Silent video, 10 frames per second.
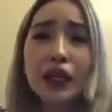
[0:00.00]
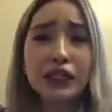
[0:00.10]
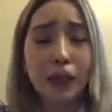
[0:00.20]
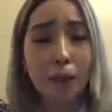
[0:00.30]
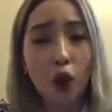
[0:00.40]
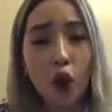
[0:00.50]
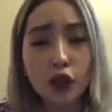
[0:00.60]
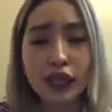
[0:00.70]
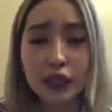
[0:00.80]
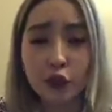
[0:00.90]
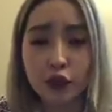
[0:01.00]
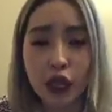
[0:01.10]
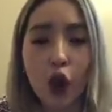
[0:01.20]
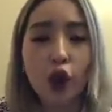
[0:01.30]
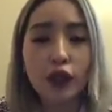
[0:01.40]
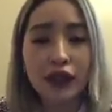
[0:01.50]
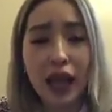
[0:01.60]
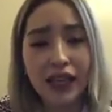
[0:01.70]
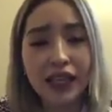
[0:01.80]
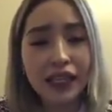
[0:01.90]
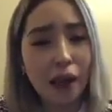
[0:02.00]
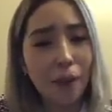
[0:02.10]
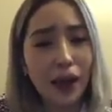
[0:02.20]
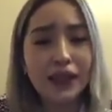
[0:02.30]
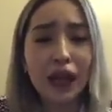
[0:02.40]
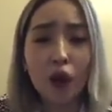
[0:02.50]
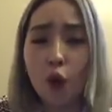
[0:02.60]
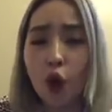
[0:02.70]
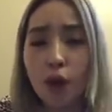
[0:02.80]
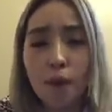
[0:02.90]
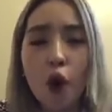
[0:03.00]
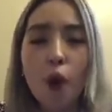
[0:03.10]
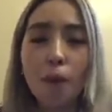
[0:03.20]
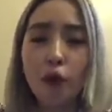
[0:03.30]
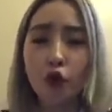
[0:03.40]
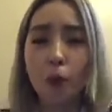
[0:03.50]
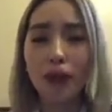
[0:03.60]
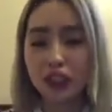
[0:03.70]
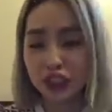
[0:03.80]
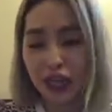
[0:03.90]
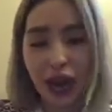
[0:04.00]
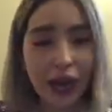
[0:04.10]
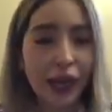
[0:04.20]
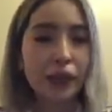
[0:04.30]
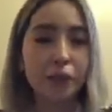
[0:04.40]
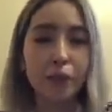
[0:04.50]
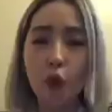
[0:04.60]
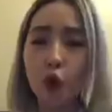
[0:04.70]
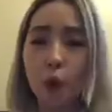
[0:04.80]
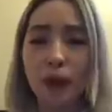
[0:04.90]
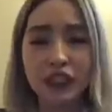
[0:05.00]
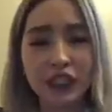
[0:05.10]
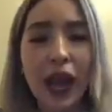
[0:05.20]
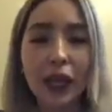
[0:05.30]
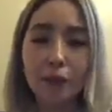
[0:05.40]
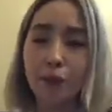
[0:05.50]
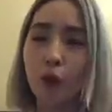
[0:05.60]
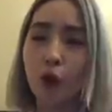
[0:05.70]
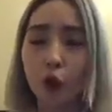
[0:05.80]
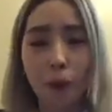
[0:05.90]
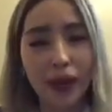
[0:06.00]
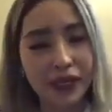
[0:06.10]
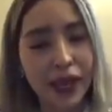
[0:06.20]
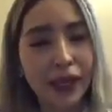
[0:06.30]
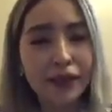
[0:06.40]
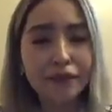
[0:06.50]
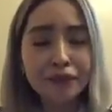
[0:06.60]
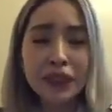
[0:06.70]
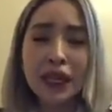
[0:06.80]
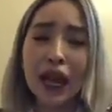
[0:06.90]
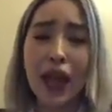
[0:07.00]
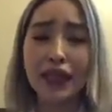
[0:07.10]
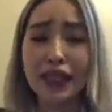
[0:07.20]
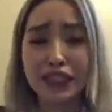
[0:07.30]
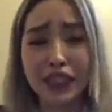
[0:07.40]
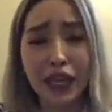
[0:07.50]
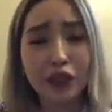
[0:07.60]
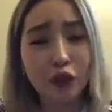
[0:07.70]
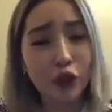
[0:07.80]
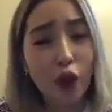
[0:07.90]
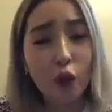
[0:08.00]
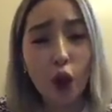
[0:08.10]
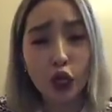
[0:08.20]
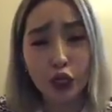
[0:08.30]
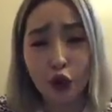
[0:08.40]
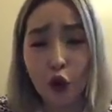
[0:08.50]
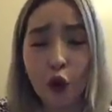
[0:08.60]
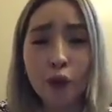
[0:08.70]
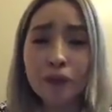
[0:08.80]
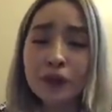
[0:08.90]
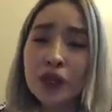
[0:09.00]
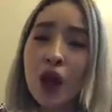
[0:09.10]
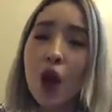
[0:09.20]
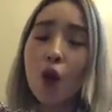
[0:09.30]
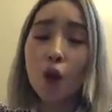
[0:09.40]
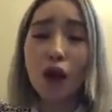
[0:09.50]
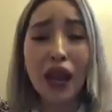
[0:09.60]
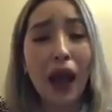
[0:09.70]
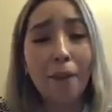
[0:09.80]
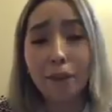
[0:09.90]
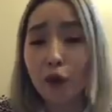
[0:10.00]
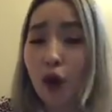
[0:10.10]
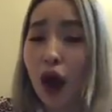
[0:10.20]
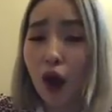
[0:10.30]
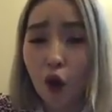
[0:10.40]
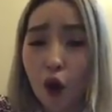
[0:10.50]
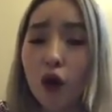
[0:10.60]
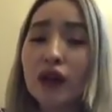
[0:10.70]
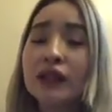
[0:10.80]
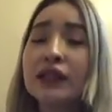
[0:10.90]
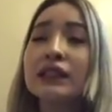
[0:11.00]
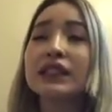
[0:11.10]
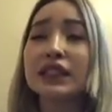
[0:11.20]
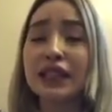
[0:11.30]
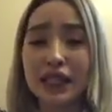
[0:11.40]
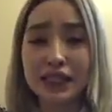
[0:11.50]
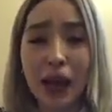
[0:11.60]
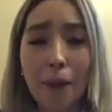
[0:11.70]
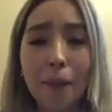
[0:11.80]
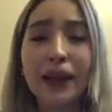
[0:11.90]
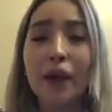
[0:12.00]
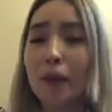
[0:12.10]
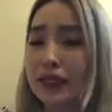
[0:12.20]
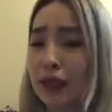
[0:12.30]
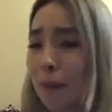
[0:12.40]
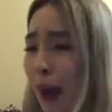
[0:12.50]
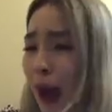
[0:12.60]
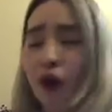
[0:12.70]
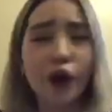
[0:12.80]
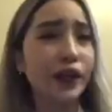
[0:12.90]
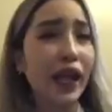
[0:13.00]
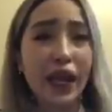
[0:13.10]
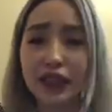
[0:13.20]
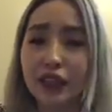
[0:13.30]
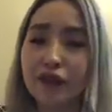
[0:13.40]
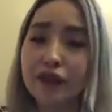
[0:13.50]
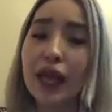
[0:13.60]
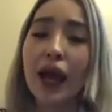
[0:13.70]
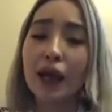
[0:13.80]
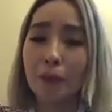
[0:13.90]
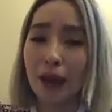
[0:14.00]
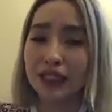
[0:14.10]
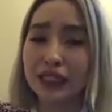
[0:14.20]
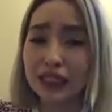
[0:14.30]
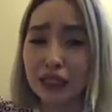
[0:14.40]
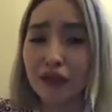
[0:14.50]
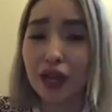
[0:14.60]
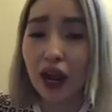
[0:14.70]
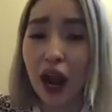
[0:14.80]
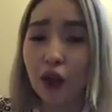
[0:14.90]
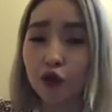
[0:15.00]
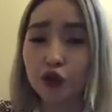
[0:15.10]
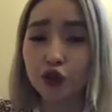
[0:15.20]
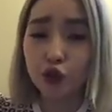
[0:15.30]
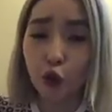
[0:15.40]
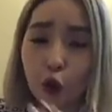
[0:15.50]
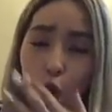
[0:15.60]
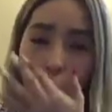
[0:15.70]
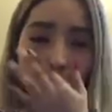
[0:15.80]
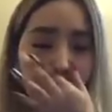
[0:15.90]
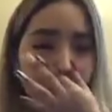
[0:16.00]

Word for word: Sa buong tatlong taon, laging laman ng wall mo, puro bash sa akin, puro bash sa akin, puro parinig. Kahit i-check nyo yung wall ko, wala po akong sinasabi na masama or negative dahil positive lang ang gusto ko.